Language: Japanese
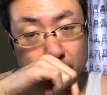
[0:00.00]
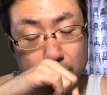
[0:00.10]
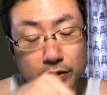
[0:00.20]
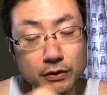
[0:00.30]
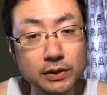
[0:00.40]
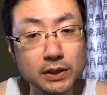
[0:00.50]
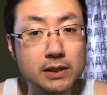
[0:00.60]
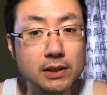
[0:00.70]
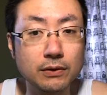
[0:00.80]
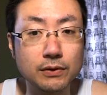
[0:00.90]
国の
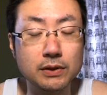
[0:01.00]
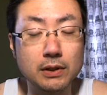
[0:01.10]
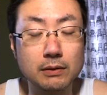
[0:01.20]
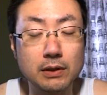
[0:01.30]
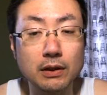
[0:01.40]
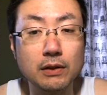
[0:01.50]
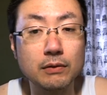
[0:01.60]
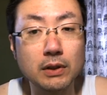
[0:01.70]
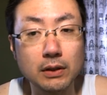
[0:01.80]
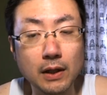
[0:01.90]
財産としてなって
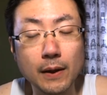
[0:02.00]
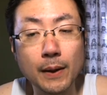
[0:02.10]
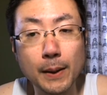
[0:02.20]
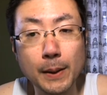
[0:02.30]
るからね。